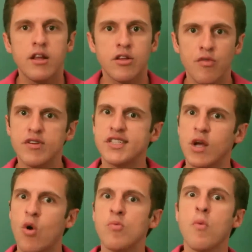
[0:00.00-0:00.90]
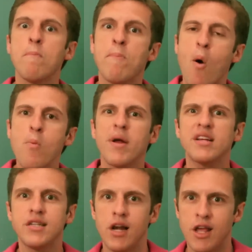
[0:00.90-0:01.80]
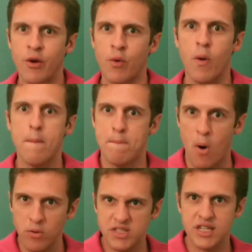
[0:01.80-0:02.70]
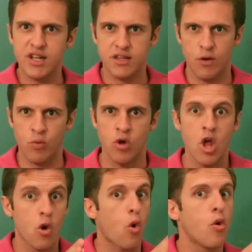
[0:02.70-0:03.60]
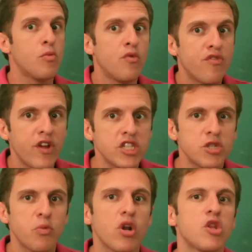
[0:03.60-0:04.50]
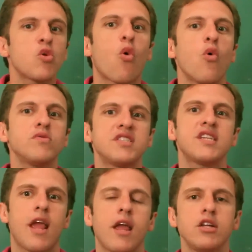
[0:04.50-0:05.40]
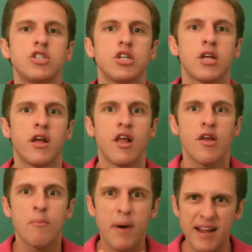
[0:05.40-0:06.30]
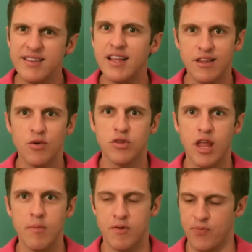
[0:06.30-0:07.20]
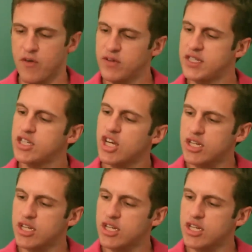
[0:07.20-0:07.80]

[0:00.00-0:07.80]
Então você, como bom brasileiro, bom cidadão, como um vestibulando consciente, para entender o tema, você